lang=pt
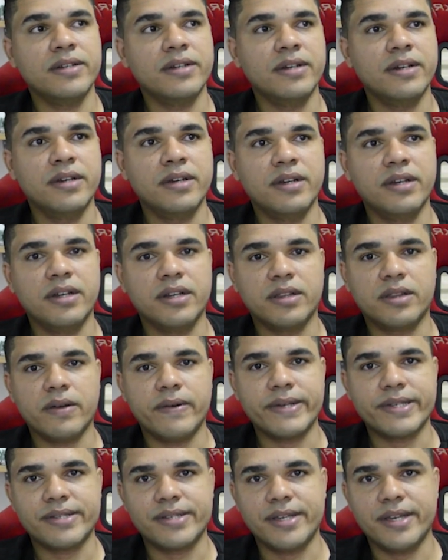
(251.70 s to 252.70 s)
Então,
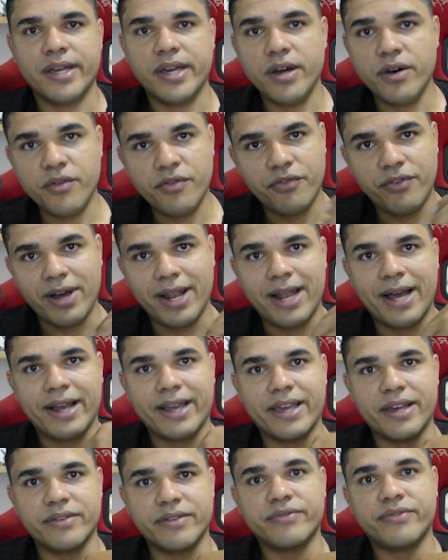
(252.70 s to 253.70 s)
assim, eu falar que
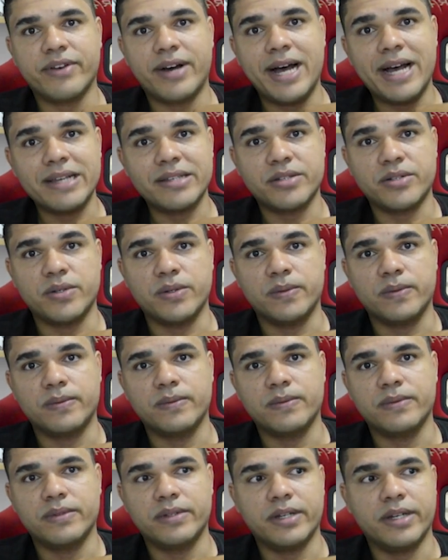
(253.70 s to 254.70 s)
é fácil
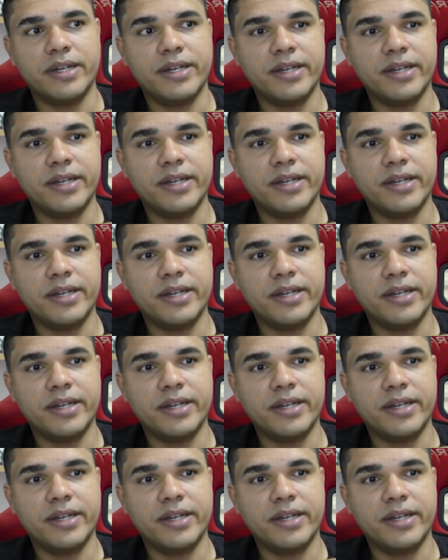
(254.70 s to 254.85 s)
né?